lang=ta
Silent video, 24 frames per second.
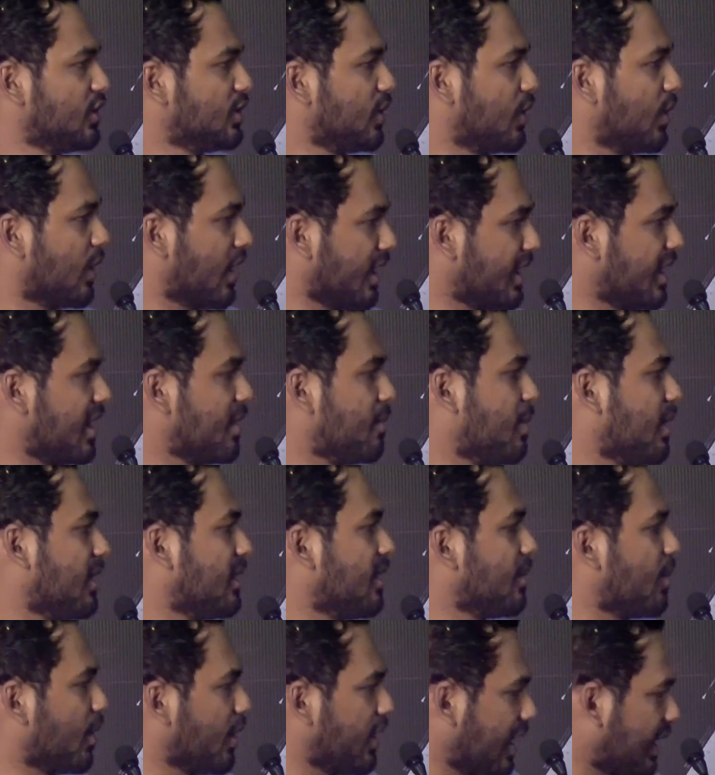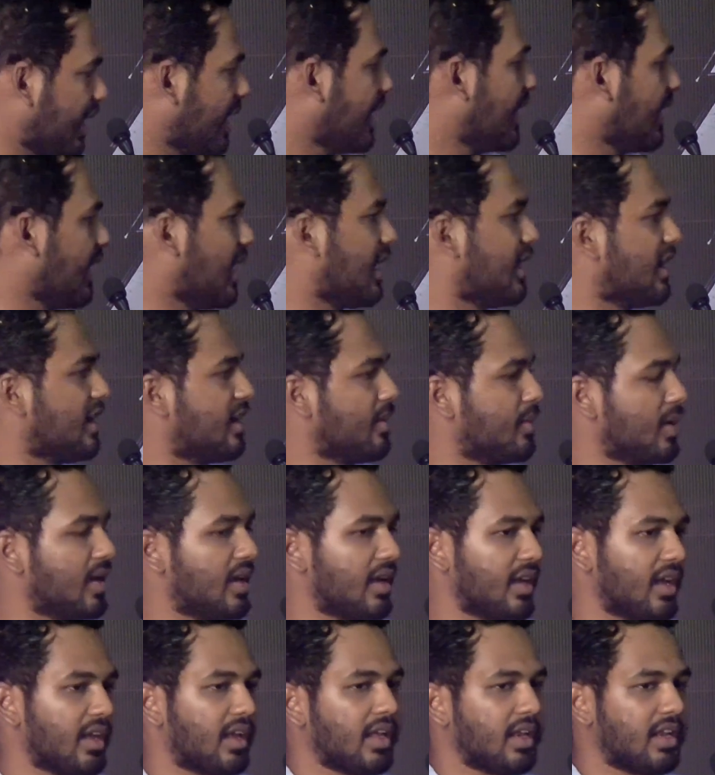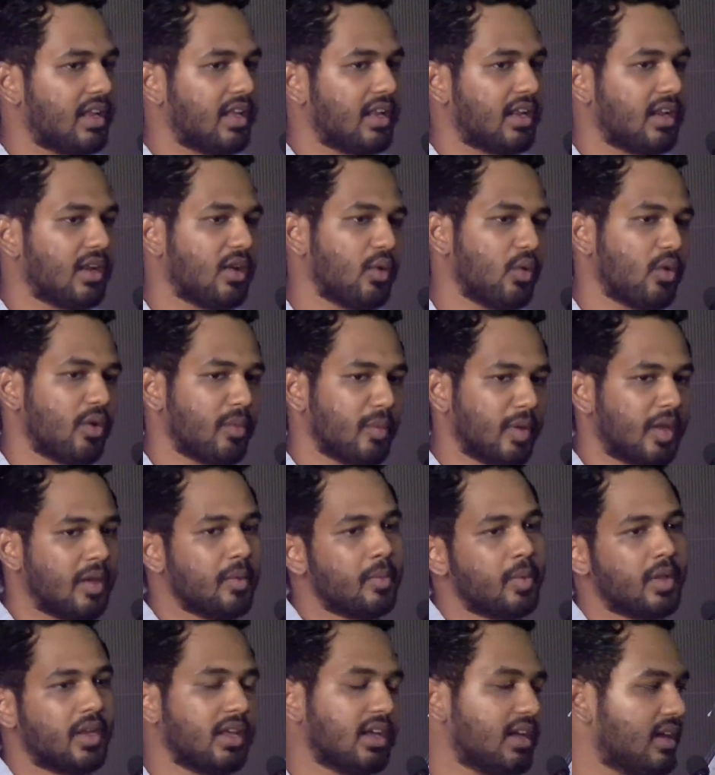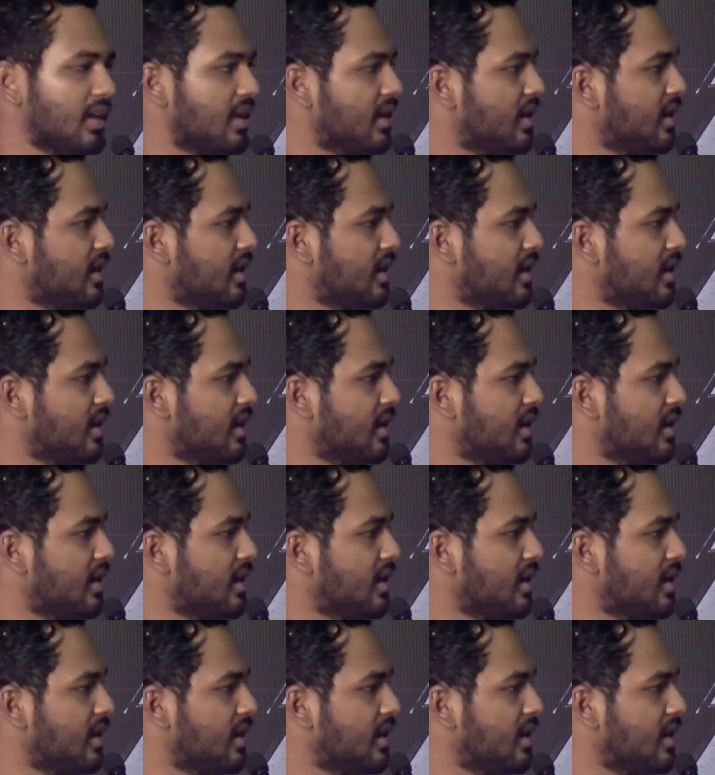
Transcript: ஸோ கண்டிப்பாக இந்த படம் எங்கள் எல்லாருக்குமே எங்கள் கெரியரில் ஒரு மிகப்பெரிய